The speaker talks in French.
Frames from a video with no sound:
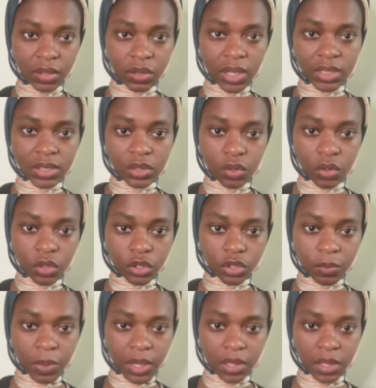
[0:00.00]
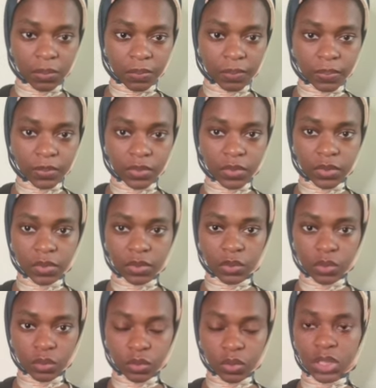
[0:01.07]
non là c'est le launchpad.
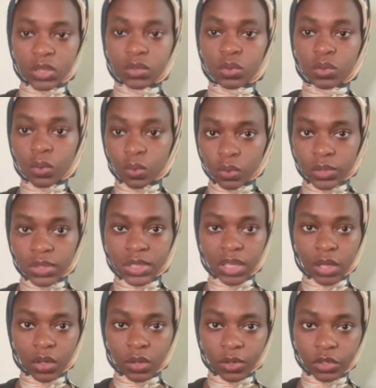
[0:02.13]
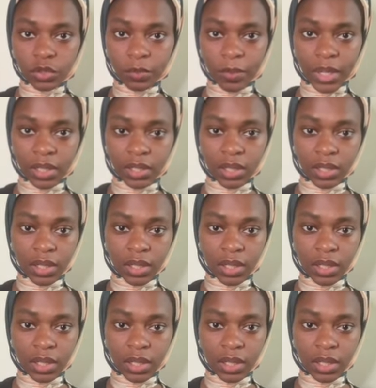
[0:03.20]
Donc ils auront aussi un launchpad.